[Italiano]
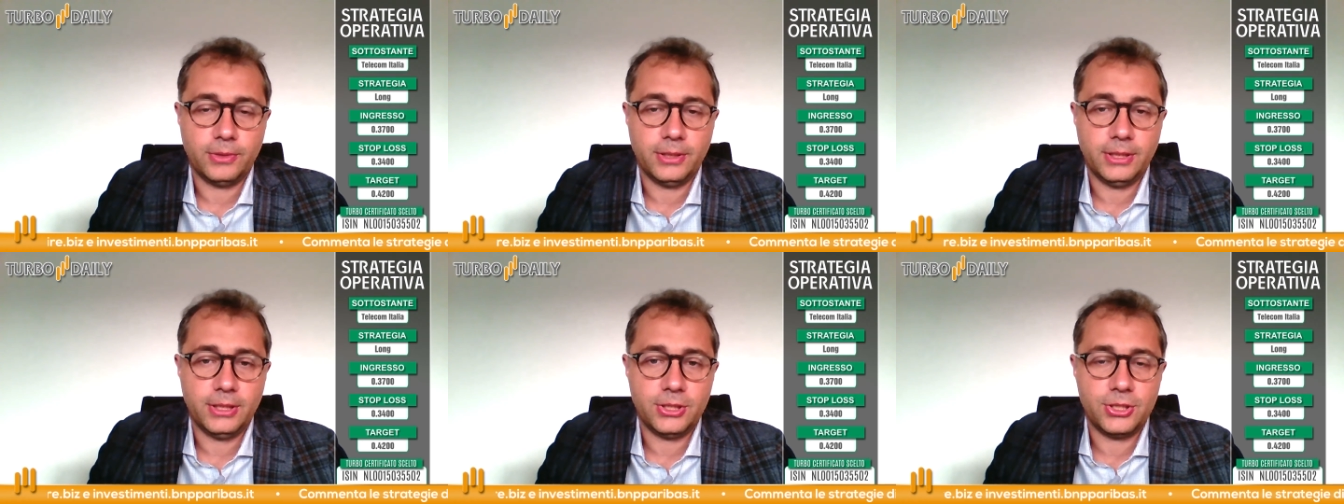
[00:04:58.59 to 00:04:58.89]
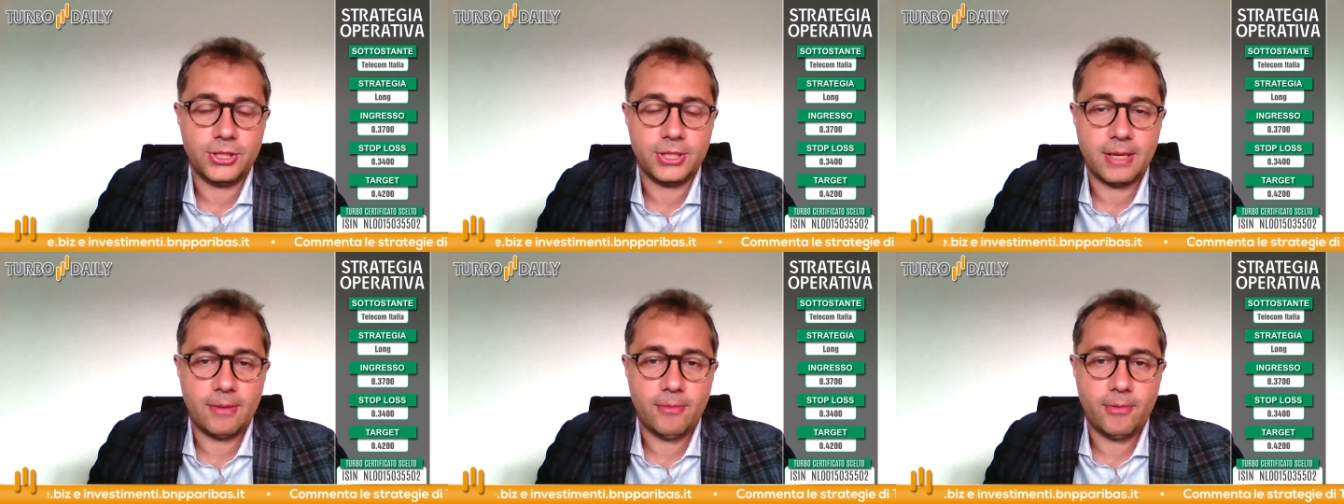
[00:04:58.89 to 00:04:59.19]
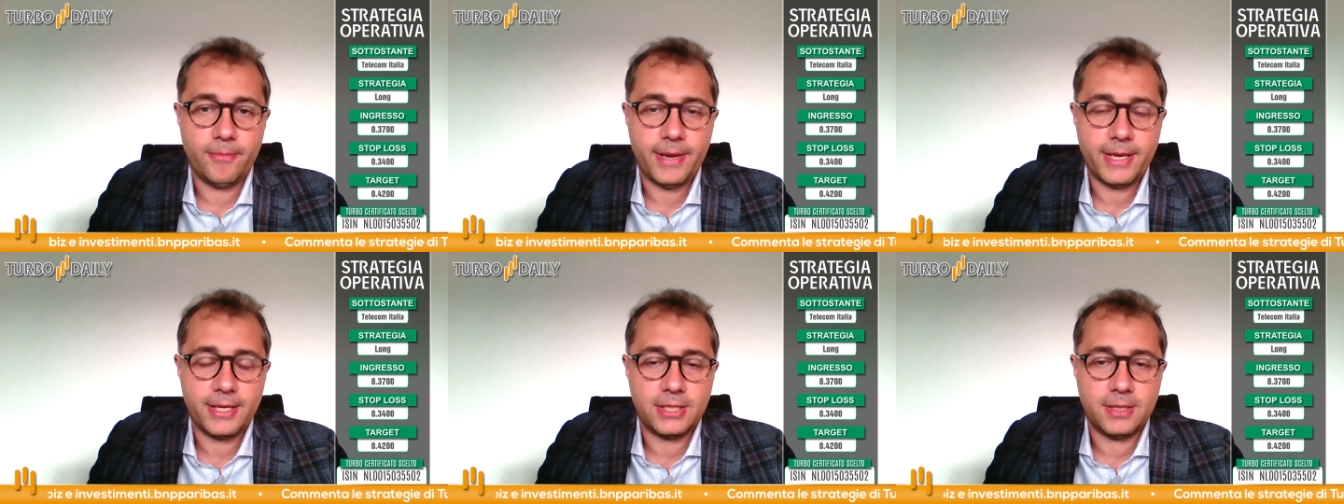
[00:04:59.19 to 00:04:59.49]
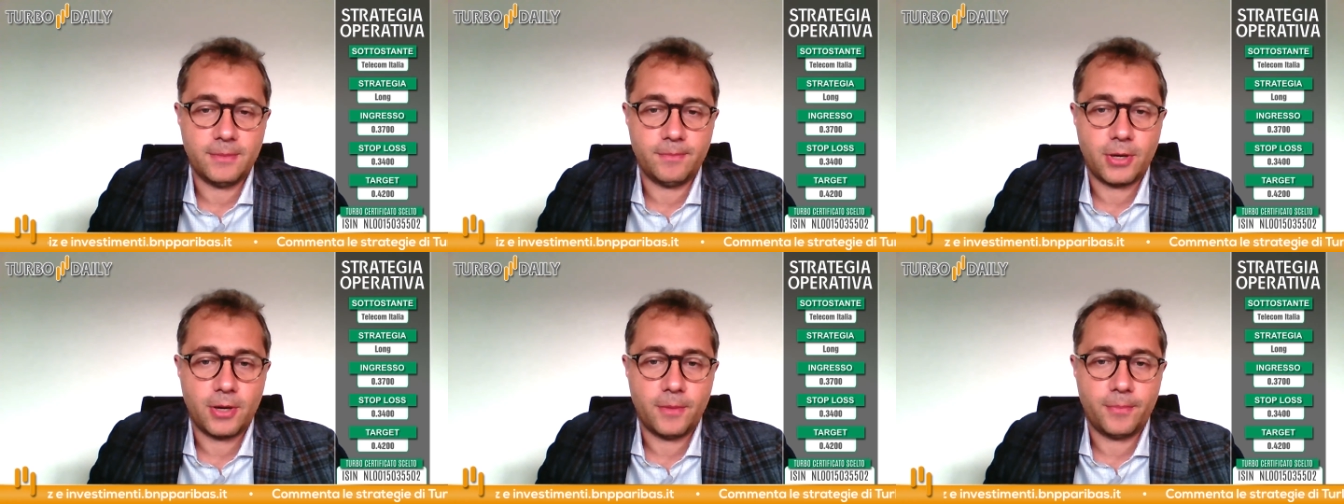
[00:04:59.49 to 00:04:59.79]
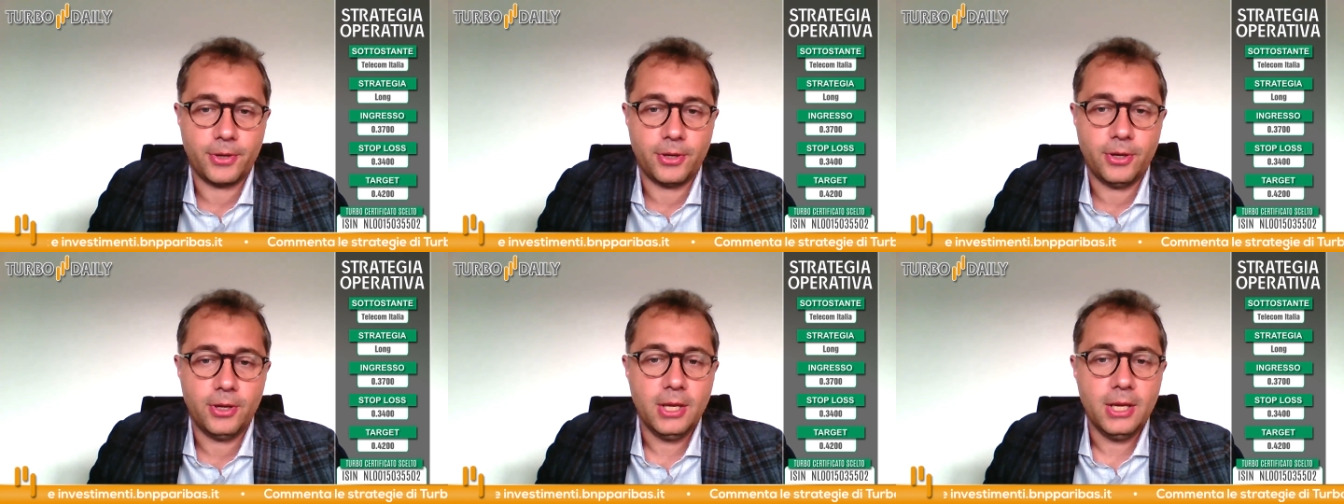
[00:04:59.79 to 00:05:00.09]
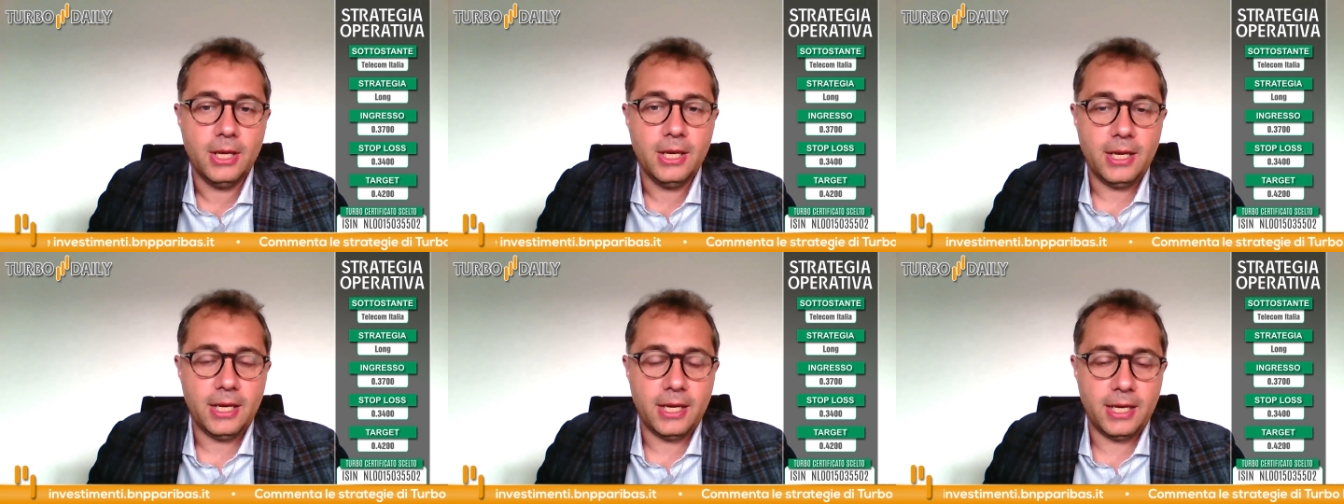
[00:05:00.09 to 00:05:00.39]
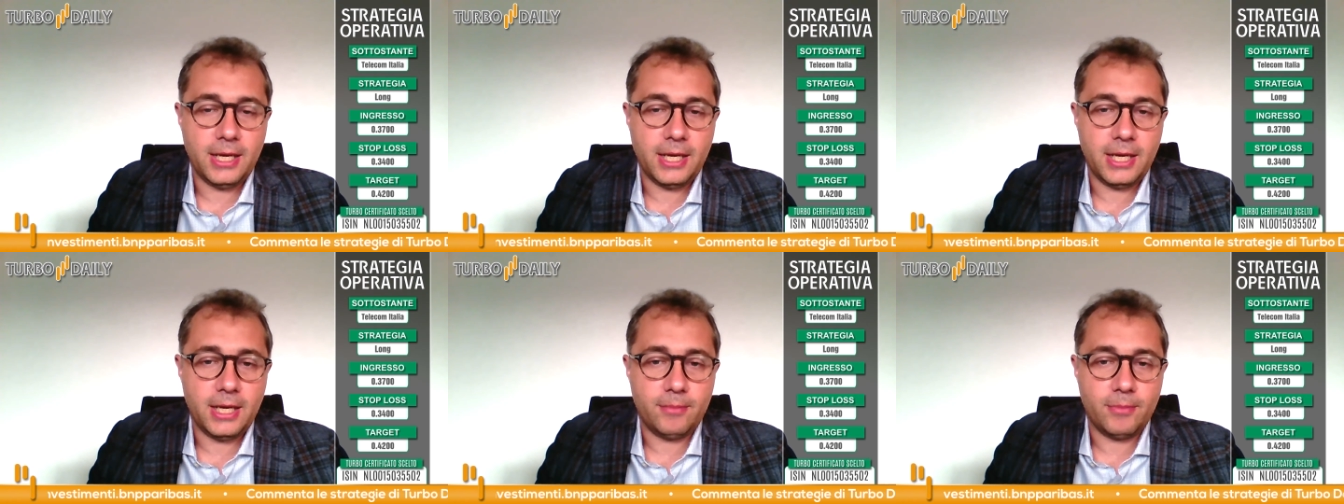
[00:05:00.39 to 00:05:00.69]
quindi ci siamo messi proprio
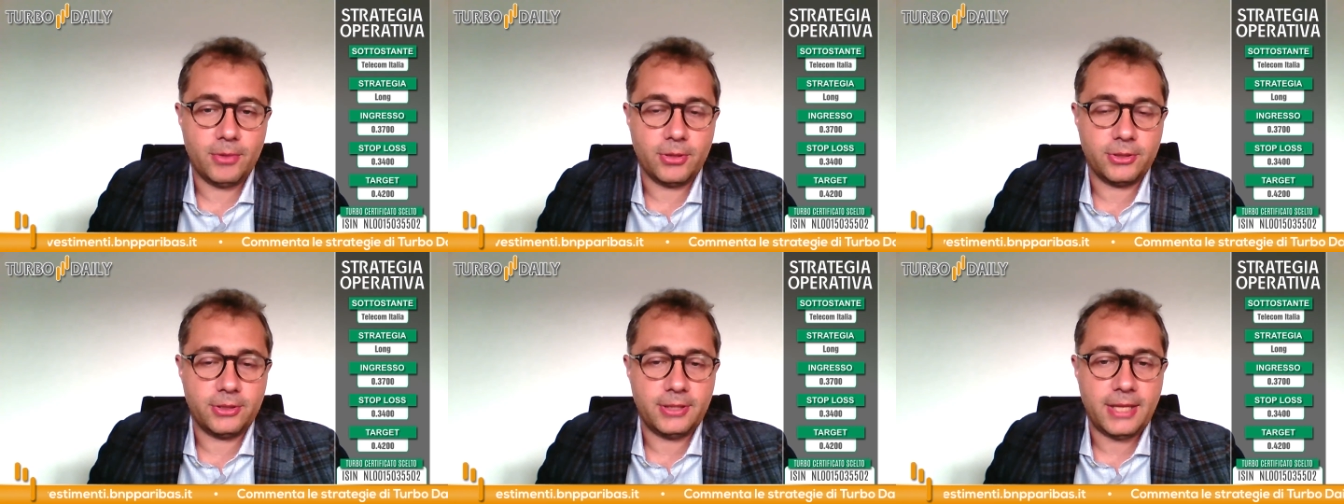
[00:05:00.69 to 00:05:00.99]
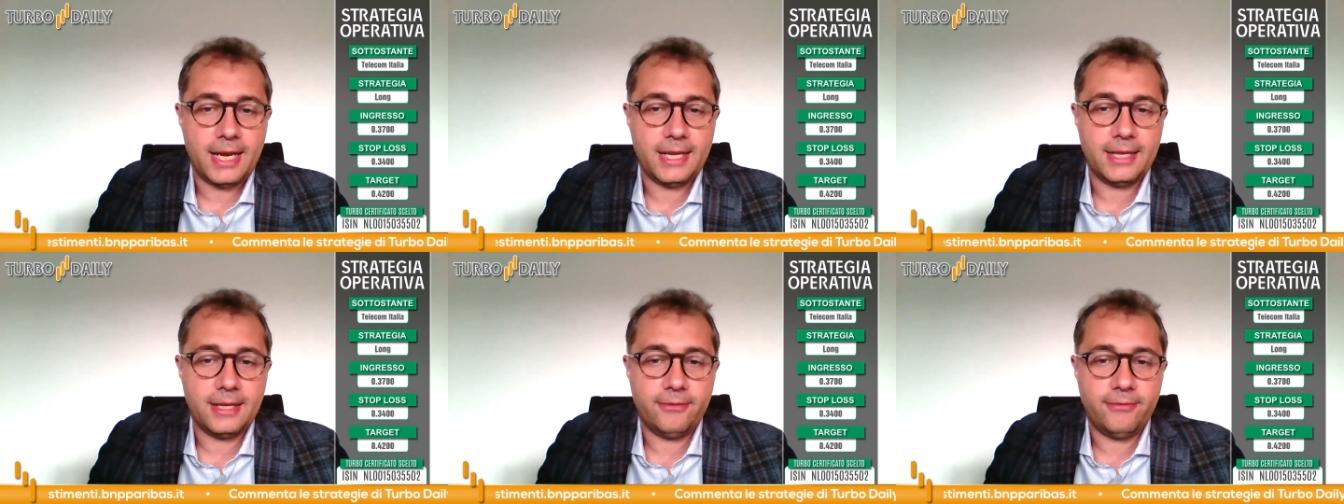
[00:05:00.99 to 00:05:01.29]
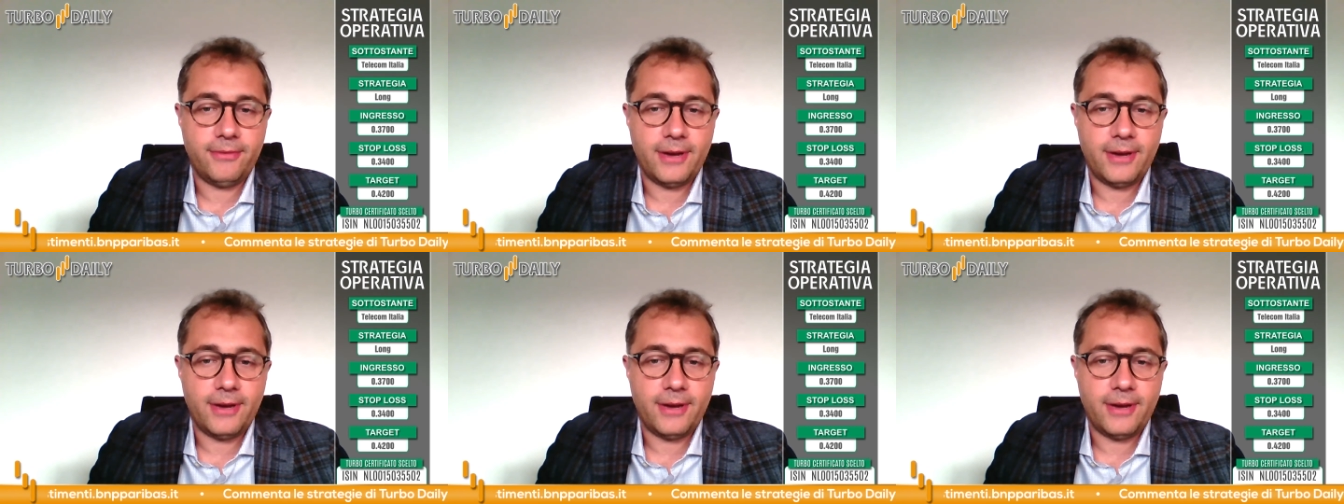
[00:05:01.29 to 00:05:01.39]
eh, in modo tale da